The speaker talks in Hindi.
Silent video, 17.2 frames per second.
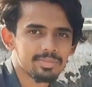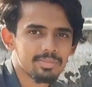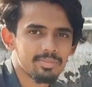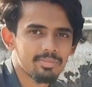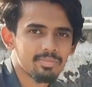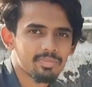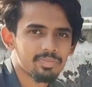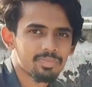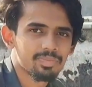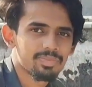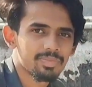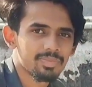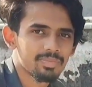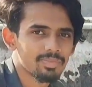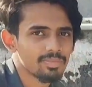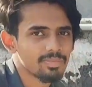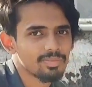माशाल्लाह
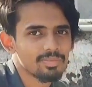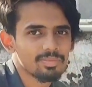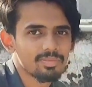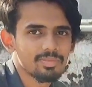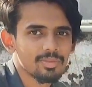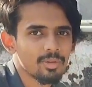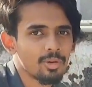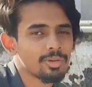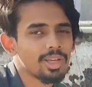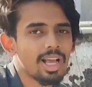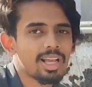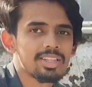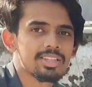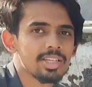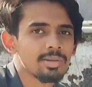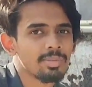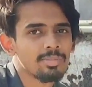भाई तो शौक
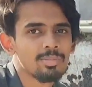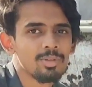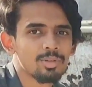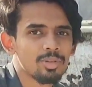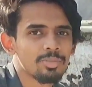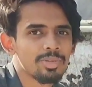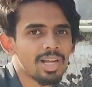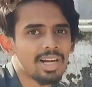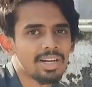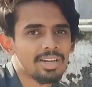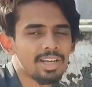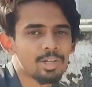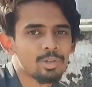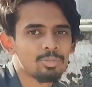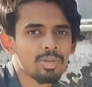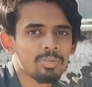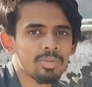क्या चाहिए पब्लिक को भी आठ
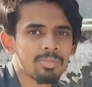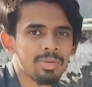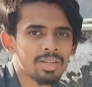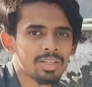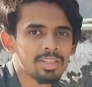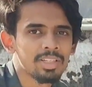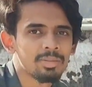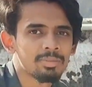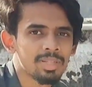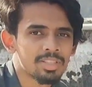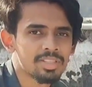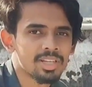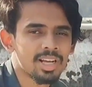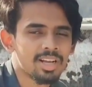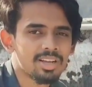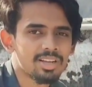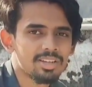हज़ार रुपये में बकरी
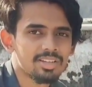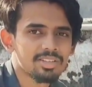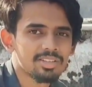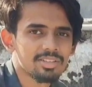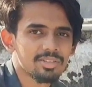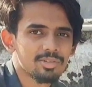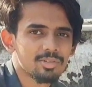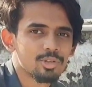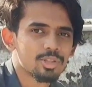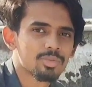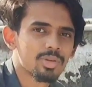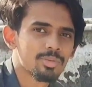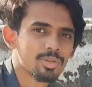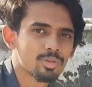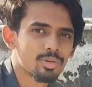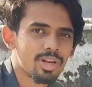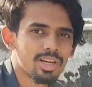बच्चा इसमें
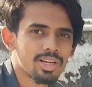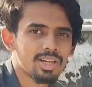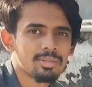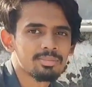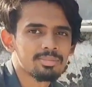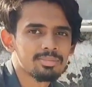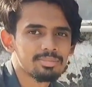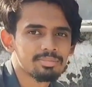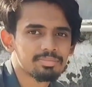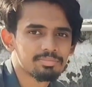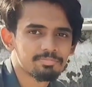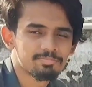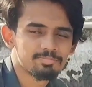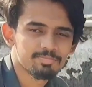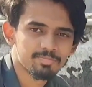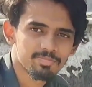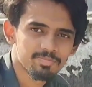हम्म। भी थोड़ा कम
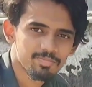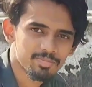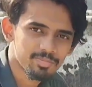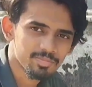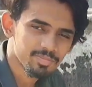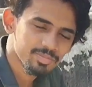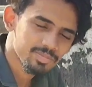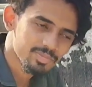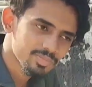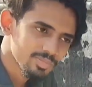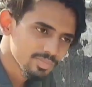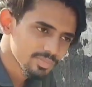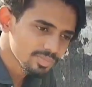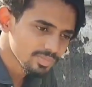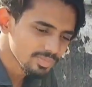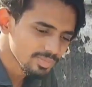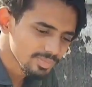हम्म, और
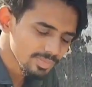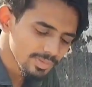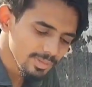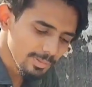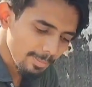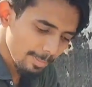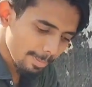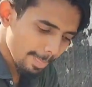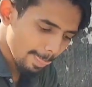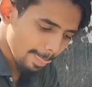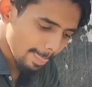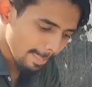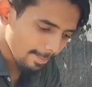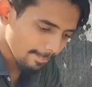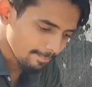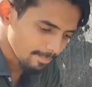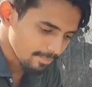उसमें ये श्योरिटी की
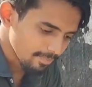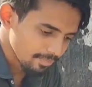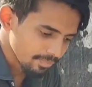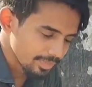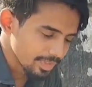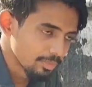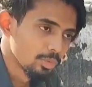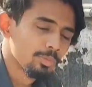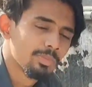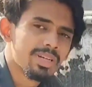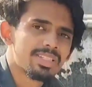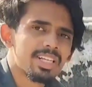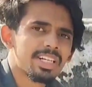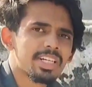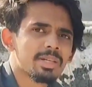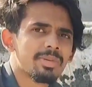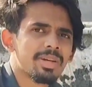मुंबई सेट है और... मुंबई
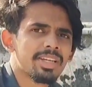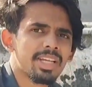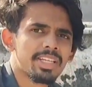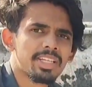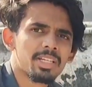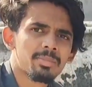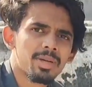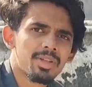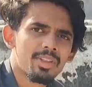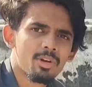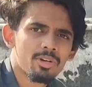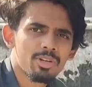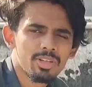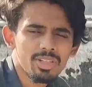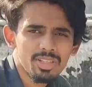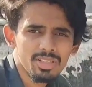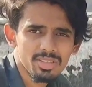सेट है भाई यहीं की पैदा
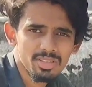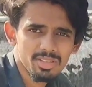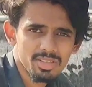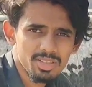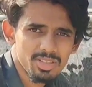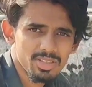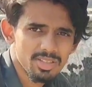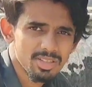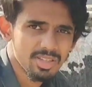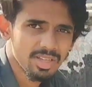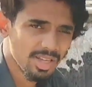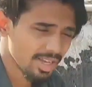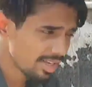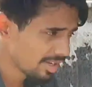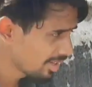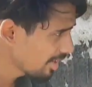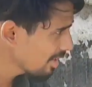हुई हम्म।
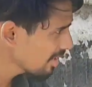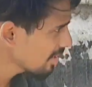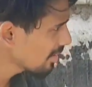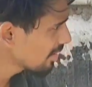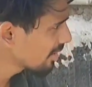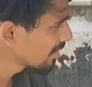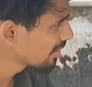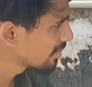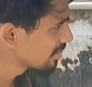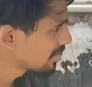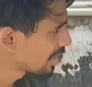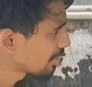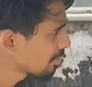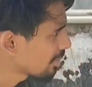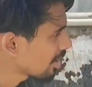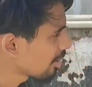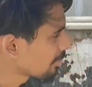है ये
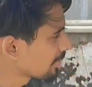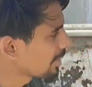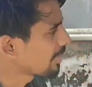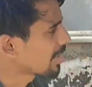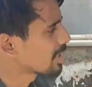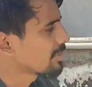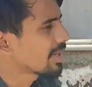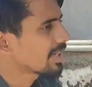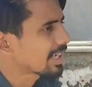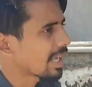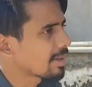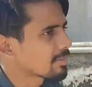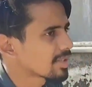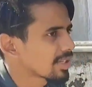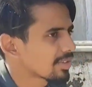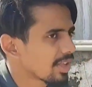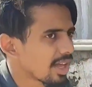जानवर अपने पास भी एक
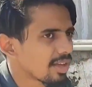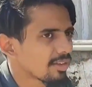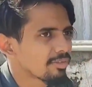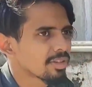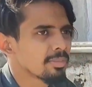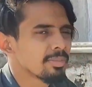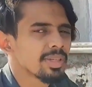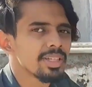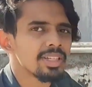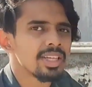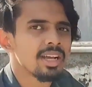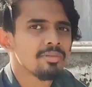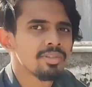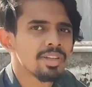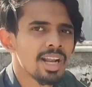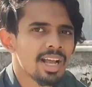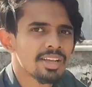टाइम से था फिर बिक
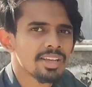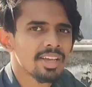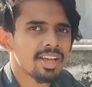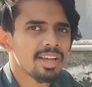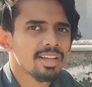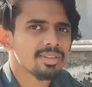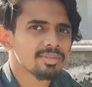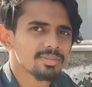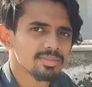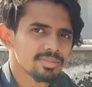गया फिर आ गया